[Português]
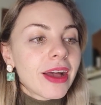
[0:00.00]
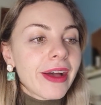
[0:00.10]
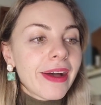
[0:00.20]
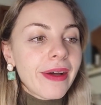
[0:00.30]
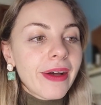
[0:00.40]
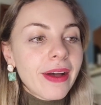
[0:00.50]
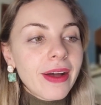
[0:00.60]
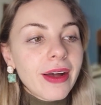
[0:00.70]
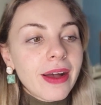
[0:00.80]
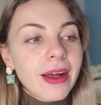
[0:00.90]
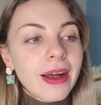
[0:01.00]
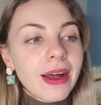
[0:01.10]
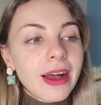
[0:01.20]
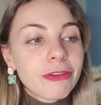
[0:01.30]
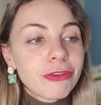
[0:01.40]
A,
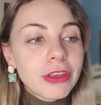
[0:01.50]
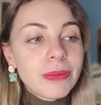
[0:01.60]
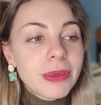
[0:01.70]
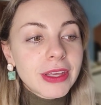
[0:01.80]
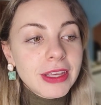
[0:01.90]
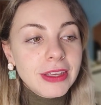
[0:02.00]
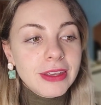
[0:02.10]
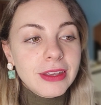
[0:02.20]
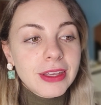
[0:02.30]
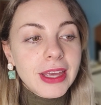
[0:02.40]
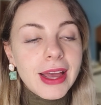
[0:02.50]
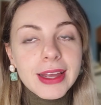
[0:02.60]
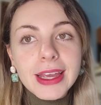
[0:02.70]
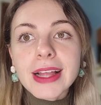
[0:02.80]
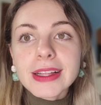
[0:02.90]
a Phoebe, que, que é
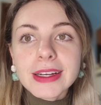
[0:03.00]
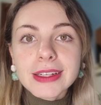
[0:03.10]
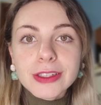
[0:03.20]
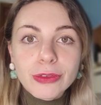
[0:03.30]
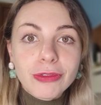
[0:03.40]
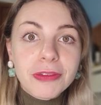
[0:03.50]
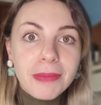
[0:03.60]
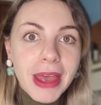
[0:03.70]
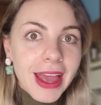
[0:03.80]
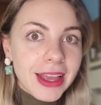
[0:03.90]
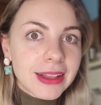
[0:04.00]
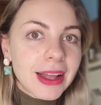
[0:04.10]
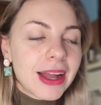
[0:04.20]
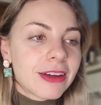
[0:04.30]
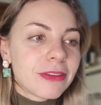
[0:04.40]
aquela do Fleabag
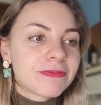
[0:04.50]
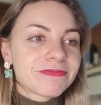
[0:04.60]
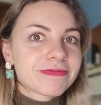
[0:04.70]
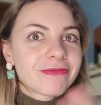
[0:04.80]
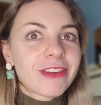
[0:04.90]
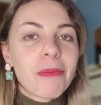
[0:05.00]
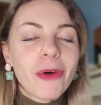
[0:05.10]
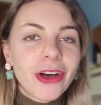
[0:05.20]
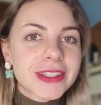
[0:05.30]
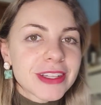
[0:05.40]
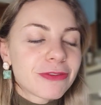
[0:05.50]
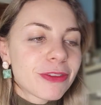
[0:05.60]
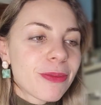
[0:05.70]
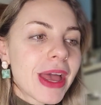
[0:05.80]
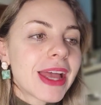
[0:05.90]
lá, famosa do
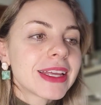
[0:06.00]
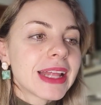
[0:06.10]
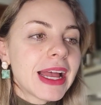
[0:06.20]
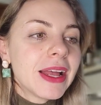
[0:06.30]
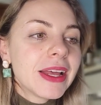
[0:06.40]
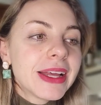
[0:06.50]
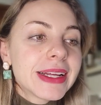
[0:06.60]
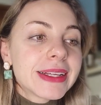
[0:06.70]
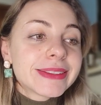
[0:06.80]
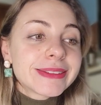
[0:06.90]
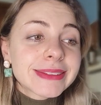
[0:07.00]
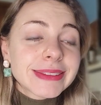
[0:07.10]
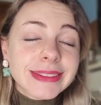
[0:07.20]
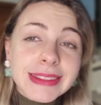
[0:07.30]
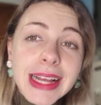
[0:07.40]
Fleabag, né?
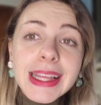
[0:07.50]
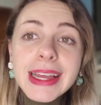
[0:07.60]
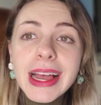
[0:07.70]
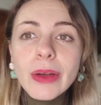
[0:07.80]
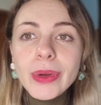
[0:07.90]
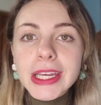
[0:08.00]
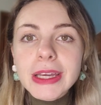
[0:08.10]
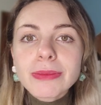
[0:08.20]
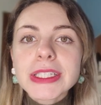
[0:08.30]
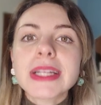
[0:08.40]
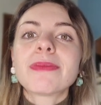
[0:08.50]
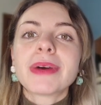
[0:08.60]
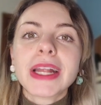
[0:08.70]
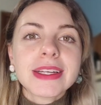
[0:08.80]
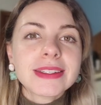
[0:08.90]
Tá legal aqui, mas ela
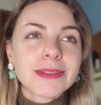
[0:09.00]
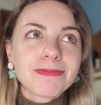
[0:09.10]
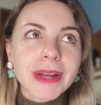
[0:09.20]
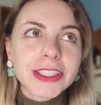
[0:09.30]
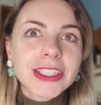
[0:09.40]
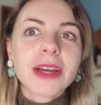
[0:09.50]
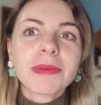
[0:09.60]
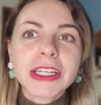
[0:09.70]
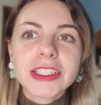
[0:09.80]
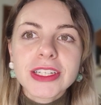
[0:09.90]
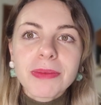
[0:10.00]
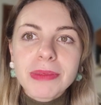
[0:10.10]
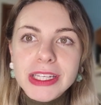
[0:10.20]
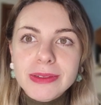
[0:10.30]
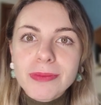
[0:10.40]
parece praticamente a
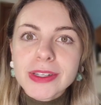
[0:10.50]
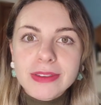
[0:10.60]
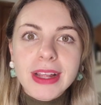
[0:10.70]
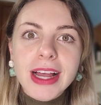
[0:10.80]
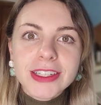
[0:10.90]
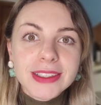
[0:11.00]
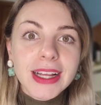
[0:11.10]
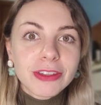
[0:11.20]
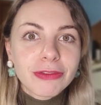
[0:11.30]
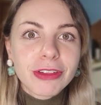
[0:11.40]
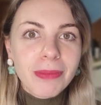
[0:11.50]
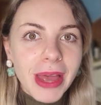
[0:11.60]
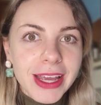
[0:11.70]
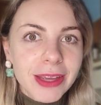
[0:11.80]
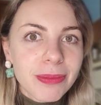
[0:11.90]
mesma personagem lá do
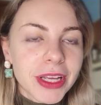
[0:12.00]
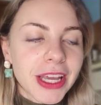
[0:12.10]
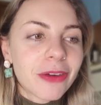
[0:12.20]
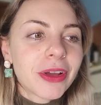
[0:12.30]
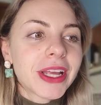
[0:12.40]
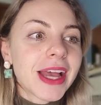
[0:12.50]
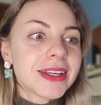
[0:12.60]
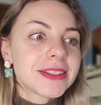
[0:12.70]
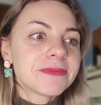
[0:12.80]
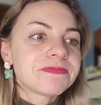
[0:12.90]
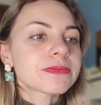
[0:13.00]
Fleabag, para quem conhece.